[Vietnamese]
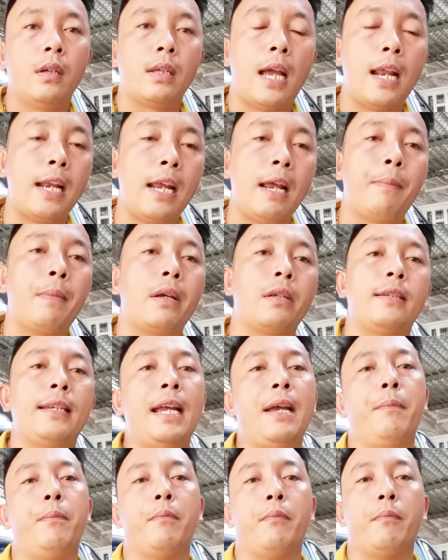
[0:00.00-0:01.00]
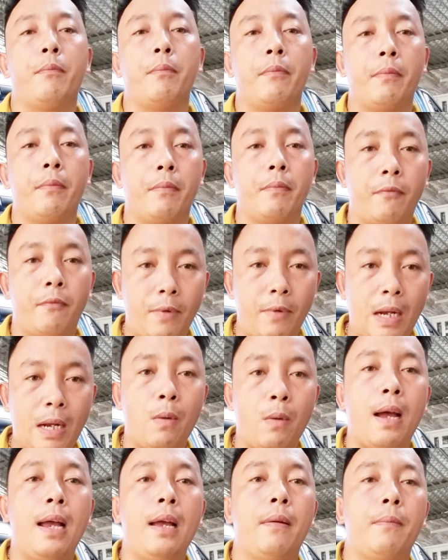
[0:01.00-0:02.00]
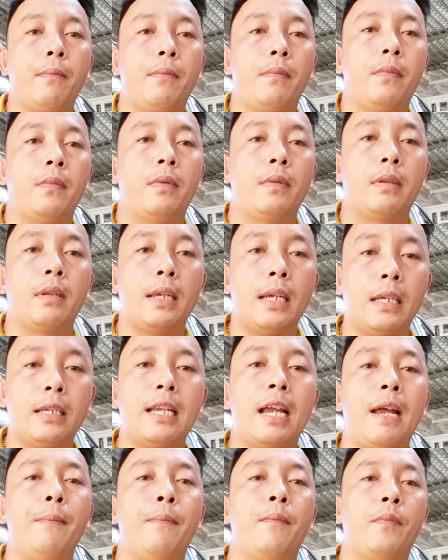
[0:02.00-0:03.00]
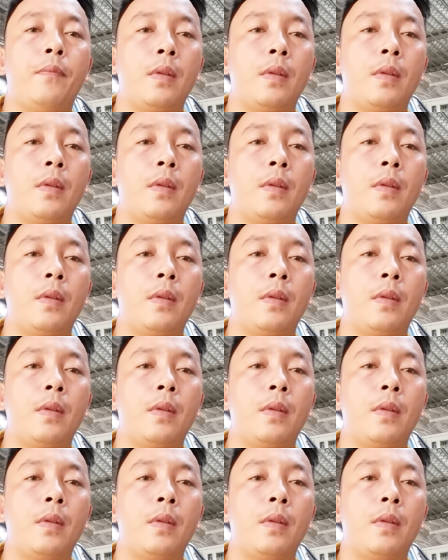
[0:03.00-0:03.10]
anh em là xem văn hóa thì xem